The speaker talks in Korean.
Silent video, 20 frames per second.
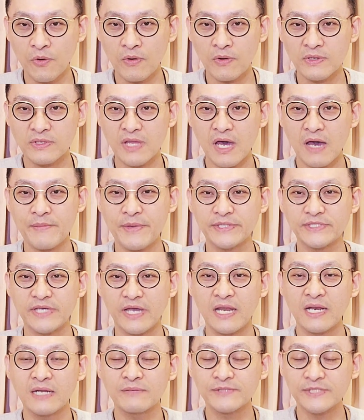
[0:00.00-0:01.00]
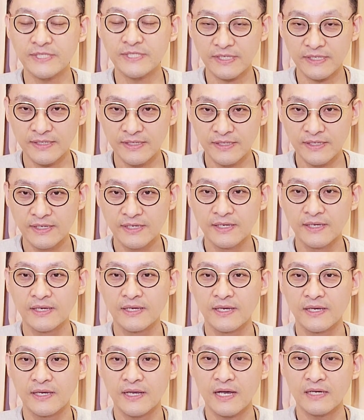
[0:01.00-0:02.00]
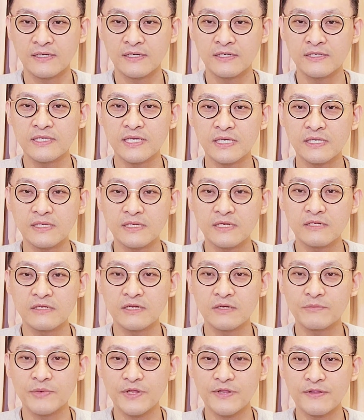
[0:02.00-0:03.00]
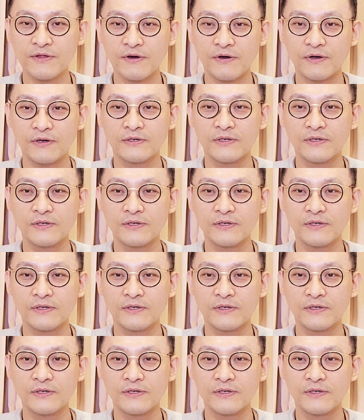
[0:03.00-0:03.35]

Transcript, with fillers: 그 다음에 이제 엔에프티가 큰 인기를 끌면서